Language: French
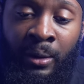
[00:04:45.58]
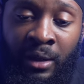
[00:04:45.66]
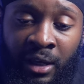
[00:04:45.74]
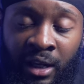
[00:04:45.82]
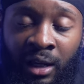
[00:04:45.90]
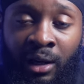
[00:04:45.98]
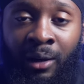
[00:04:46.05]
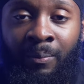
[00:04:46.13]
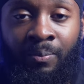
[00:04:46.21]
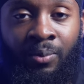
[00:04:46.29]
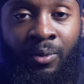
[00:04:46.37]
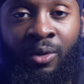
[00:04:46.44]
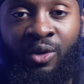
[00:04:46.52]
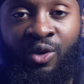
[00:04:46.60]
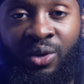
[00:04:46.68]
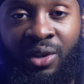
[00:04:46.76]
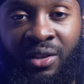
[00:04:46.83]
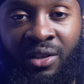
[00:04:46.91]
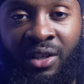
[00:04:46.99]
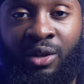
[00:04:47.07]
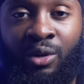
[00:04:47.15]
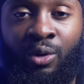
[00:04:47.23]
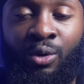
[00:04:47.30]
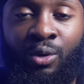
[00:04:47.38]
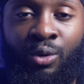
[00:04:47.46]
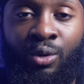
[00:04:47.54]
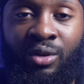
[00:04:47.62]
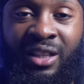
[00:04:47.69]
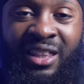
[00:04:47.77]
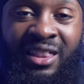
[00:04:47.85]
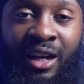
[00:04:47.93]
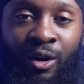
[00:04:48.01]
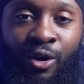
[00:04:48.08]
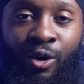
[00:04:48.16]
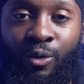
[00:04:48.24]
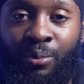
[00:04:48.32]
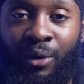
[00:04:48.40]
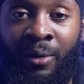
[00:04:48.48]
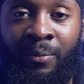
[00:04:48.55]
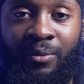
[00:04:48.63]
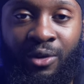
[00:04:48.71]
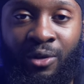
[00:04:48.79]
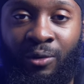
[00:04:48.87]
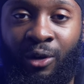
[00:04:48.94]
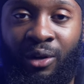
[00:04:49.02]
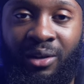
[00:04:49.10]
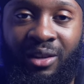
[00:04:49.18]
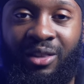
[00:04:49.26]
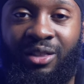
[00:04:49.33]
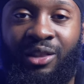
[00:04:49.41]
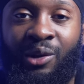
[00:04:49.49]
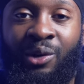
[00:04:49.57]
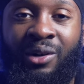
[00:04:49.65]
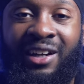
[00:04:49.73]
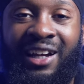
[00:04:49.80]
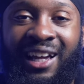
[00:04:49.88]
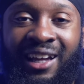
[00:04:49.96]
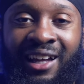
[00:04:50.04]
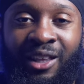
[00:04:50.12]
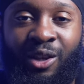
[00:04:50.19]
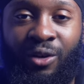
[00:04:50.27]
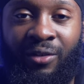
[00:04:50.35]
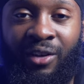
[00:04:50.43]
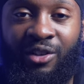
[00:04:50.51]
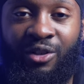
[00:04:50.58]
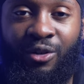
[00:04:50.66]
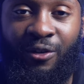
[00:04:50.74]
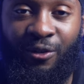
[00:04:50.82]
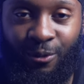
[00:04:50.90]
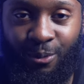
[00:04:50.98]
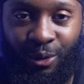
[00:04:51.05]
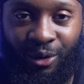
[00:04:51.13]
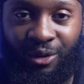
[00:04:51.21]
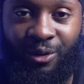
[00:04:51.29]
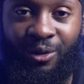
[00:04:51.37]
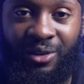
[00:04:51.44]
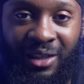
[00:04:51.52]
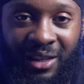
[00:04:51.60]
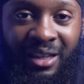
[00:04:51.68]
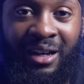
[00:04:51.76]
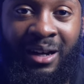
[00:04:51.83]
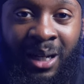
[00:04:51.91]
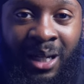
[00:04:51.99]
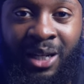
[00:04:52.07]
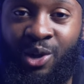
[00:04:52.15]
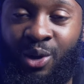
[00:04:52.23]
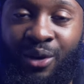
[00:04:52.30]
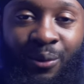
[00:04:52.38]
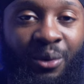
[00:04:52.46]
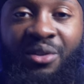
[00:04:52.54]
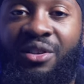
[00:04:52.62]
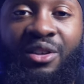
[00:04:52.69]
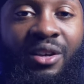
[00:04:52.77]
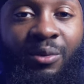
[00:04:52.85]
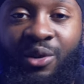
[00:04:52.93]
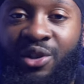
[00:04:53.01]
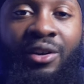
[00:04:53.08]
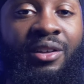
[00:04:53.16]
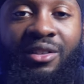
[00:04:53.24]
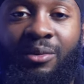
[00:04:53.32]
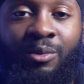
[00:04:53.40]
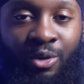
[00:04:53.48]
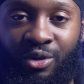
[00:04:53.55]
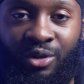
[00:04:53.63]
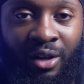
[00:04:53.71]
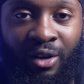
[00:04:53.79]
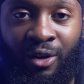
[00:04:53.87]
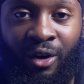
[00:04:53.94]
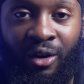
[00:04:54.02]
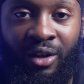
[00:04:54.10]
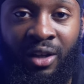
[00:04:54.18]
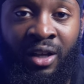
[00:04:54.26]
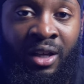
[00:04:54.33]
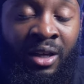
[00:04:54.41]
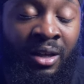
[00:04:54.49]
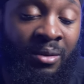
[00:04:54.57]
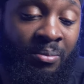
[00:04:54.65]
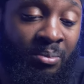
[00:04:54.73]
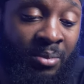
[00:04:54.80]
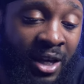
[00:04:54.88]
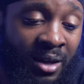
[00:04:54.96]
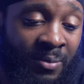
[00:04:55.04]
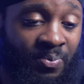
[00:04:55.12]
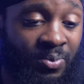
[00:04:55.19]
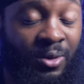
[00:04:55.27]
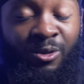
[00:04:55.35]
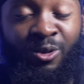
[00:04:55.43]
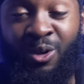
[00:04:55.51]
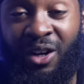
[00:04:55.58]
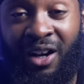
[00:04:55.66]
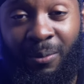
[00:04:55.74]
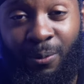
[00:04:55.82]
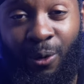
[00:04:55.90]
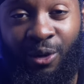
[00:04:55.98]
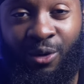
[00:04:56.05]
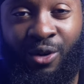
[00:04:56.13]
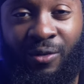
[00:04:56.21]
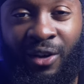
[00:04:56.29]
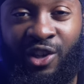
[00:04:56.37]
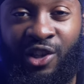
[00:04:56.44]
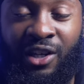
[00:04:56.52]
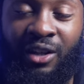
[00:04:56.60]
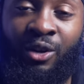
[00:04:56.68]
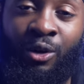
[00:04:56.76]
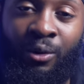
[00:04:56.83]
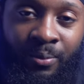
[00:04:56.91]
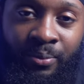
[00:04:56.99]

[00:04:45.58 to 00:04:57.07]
Et là, tu décides d'être d'accord ou pas. Tu vois, dans 99% des cas, les gens ils vont signer, ils vont dire ouais c'est bon, je suis d'accord. Mais le 1% il va dire non.